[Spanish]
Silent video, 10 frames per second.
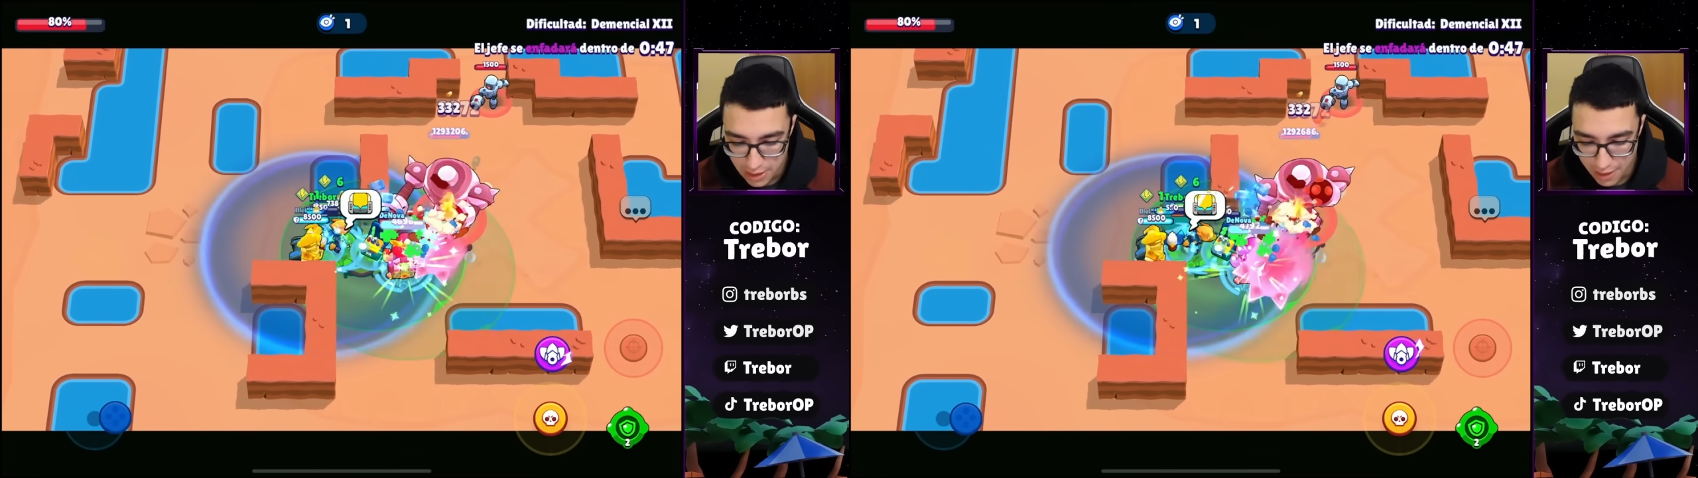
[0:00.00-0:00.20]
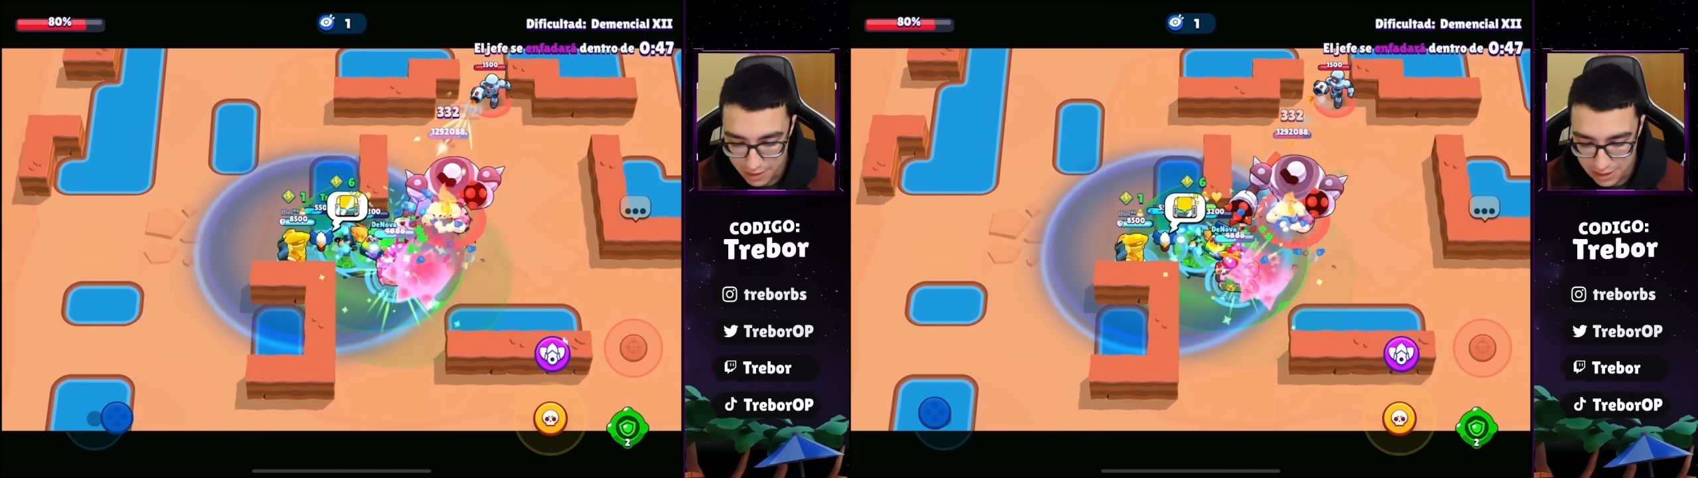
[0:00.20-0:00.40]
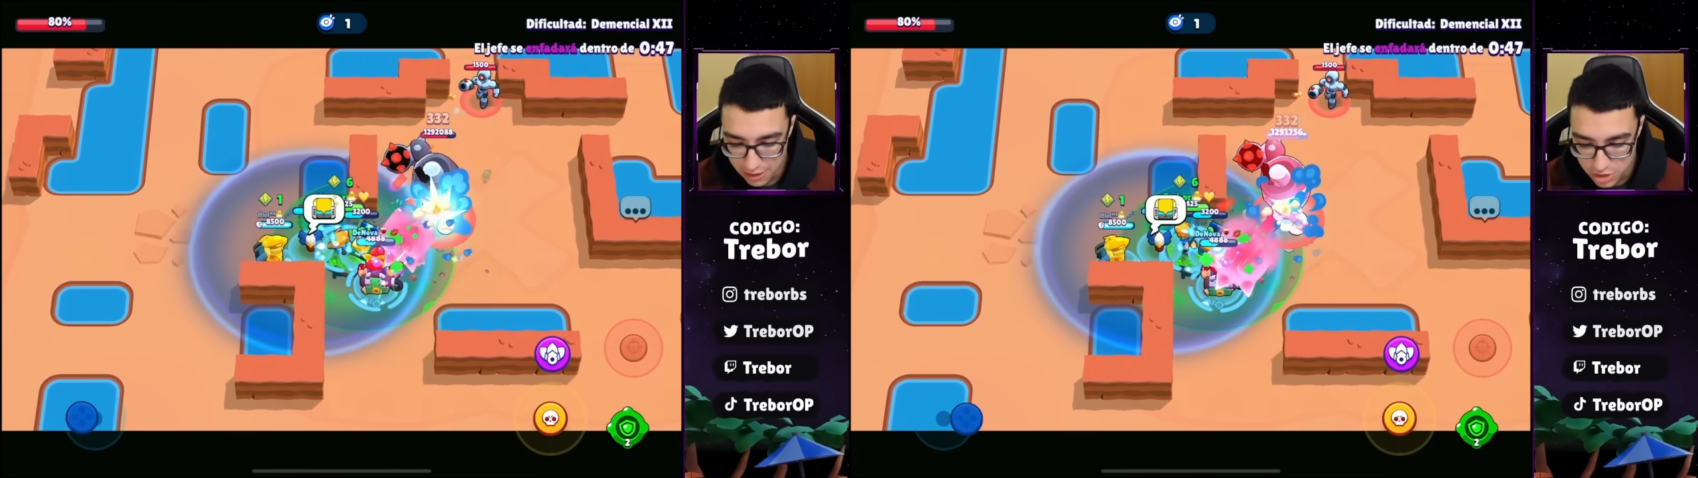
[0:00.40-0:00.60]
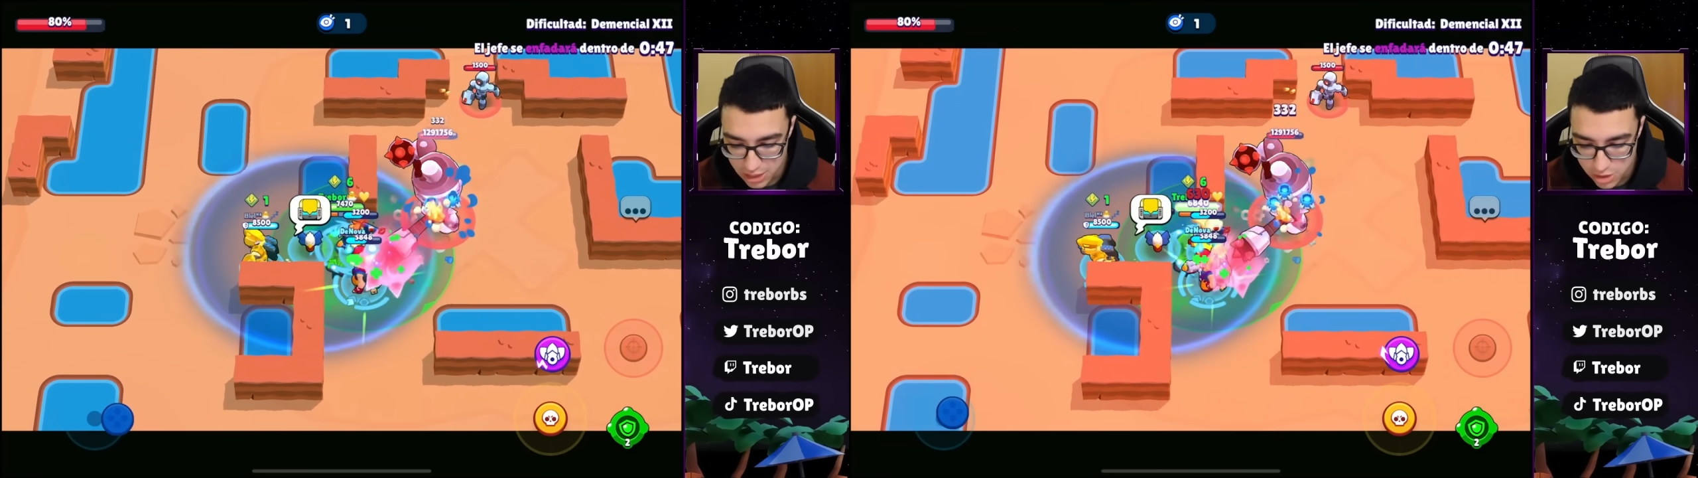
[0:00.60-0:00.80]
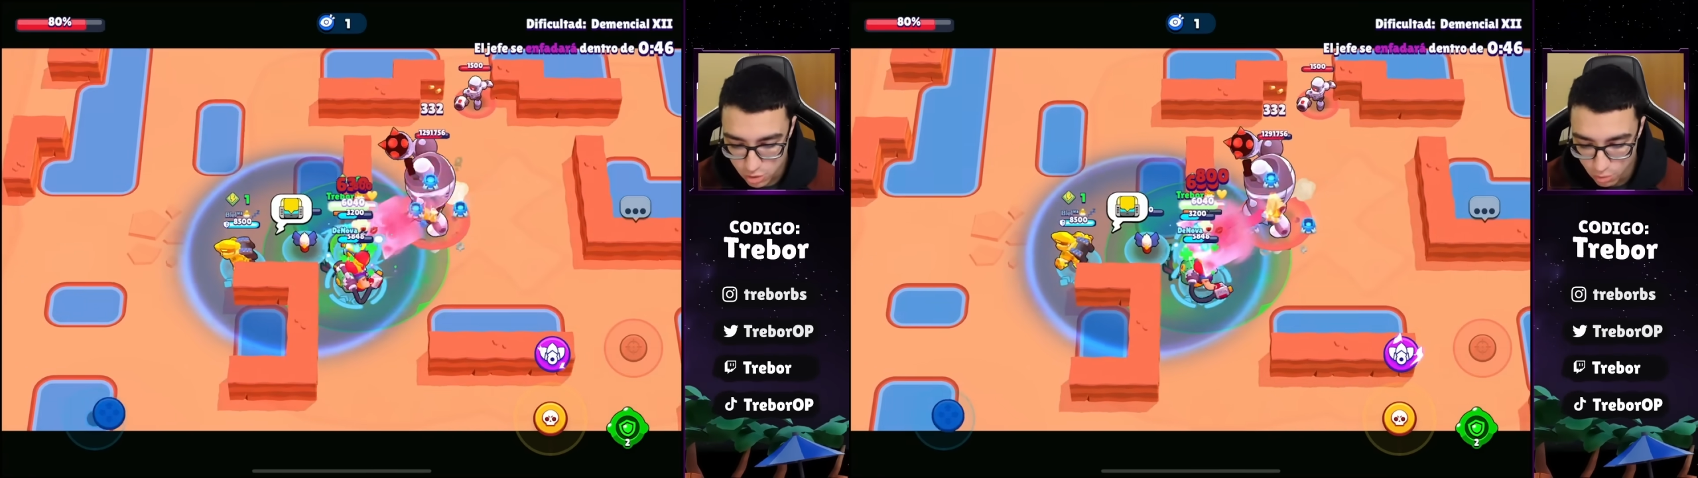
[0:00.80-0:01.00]
A ver, tengo
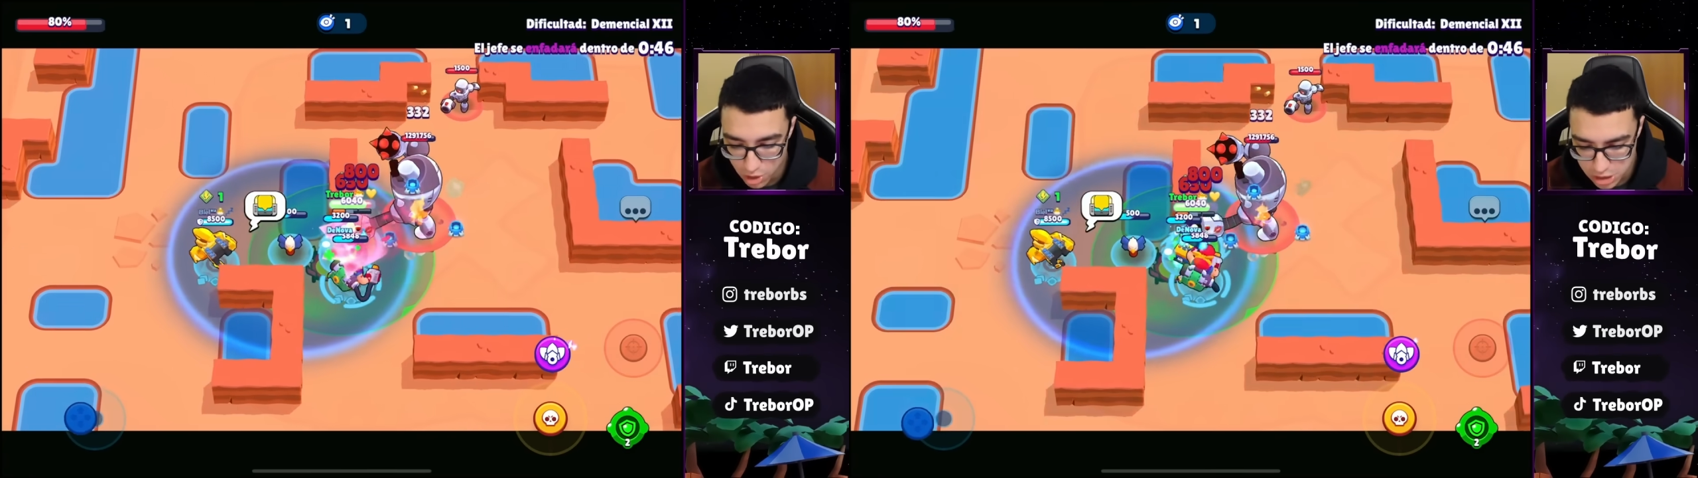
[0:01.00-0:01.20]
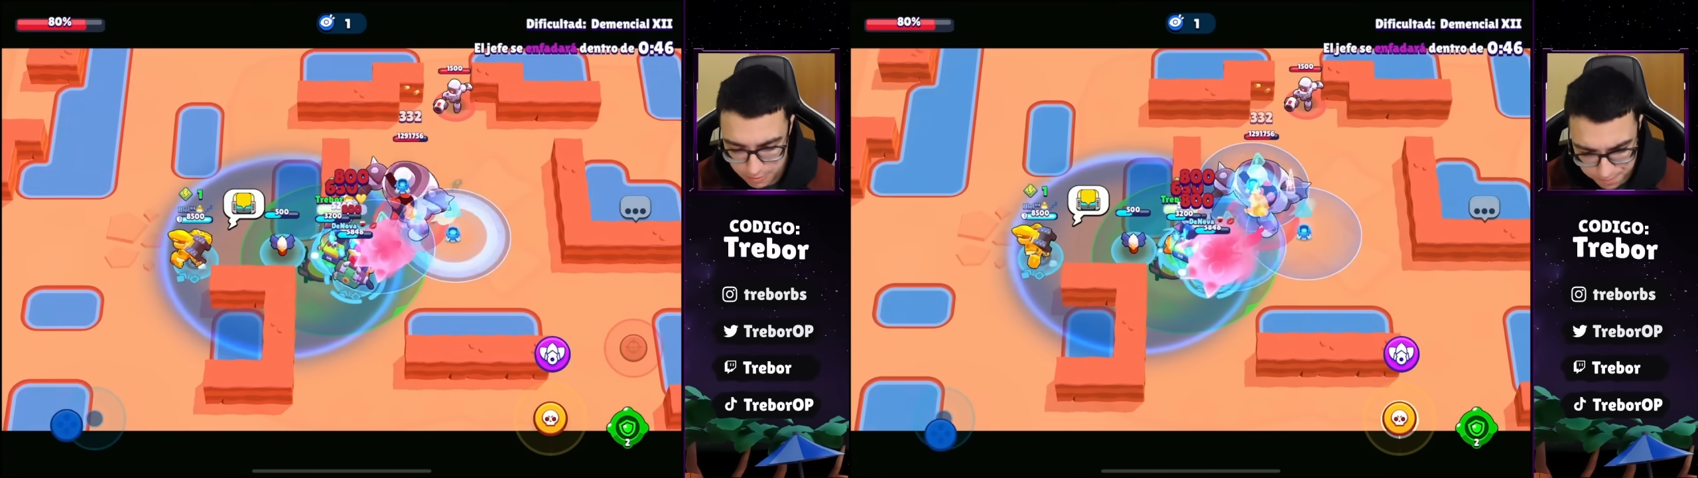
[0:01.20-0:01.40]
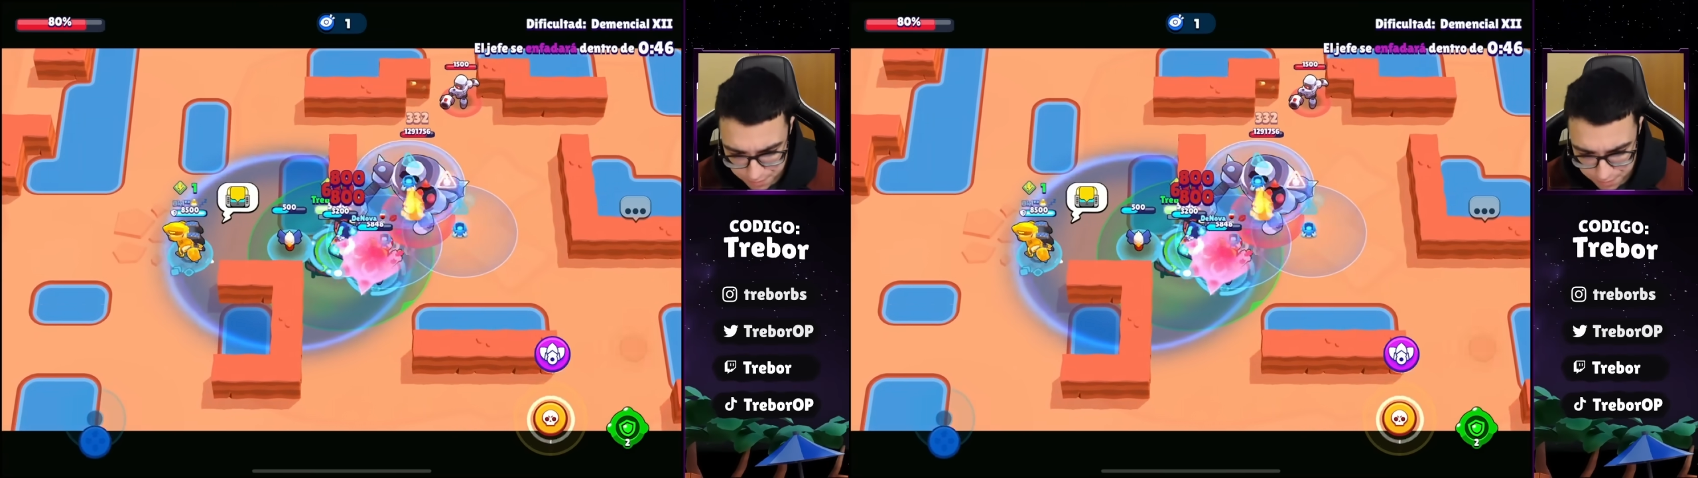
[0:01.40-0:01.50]
6 cubos